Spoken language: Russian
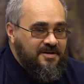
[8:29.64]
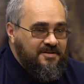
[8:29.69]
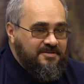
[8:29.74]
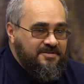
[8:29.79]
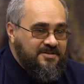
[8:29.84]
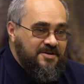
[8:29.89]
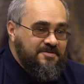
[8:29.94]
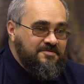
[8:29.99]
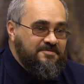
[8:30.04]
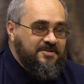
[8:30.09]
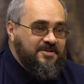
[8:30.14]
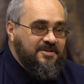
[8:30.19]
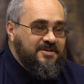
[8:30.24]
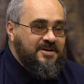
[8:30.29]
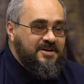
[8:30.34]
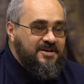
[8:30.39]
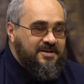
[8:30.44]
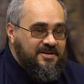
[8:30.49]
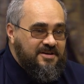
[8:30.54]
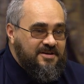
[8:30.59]
Ставьте
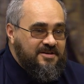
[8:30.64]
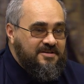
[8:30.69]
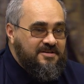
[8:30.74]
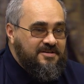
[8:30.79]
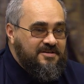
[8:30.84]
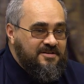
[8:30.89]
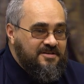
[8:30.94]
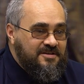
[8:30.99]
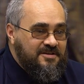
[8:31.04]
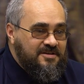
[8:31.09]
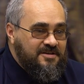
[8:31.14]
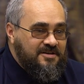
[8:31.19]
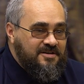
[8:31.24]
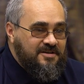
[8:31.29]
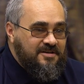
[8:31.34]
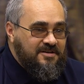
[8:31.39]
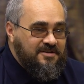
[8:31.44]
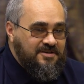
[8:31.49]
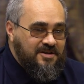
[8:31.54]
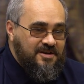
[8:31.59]
лайки,
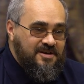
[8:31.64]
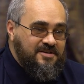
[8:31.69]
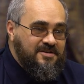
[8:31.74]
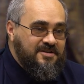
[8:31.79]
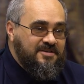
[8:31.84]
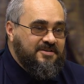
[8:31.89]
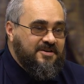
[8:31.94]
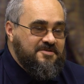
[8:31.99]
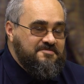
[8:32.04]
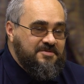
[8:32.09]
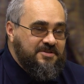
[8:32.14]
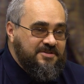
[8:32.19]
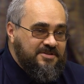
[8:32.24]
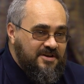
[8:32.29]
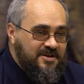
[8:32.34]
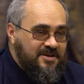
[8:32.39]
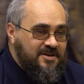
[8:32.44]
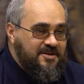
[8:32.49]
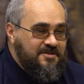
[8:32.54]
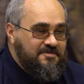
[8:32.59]
делитесь
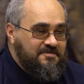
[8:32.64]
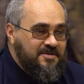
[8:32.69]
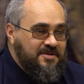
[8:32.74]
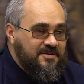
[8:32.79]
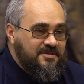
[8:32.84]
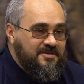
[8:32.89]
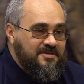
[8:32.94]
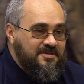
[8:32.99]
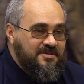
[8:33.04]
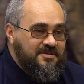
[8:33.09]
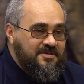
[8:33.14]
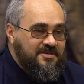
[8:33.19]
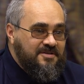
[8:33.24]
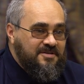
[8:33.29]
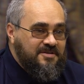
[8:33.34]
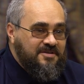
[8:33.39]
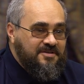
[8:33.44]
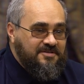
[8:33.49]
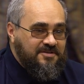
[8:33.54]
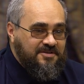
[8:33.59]
комментариями,
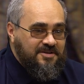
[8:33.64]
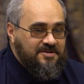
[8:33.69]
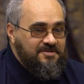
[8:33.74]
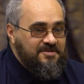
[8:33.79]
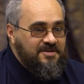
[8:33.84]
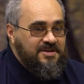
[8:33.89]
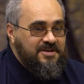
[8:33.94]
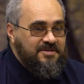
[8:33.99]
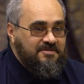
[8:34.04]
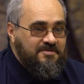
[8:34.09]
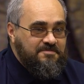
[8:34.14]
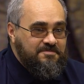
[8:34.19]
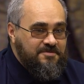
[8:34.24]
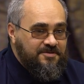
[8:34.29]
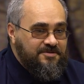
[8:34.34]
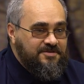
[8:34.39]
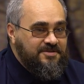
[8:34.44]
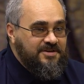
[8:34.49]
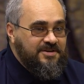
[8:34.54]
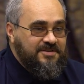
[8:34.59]
задавайте
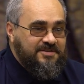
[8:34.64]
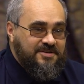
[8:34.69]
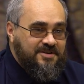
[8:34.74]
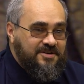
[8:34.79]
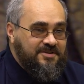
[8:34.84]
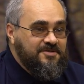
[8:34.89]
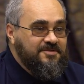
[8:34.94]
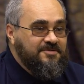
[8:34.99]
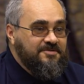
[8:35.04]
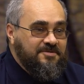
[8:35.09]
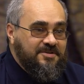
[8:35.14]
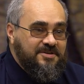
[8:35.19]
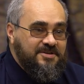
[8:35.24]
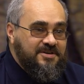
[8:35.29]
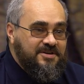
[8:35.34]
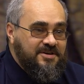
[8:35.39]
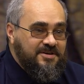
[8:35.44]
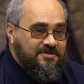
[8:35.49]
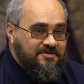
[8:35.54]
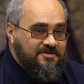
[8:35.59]
вопросы, я с радостью на
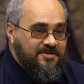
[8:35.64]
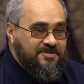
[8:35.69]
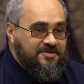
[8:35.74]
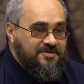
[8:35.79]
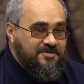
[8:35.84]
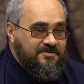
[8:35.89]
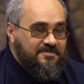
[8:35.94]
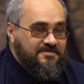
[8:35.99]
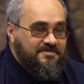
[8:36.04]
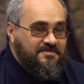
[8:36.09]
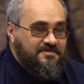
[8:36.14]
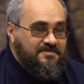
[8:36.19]
них отвечу.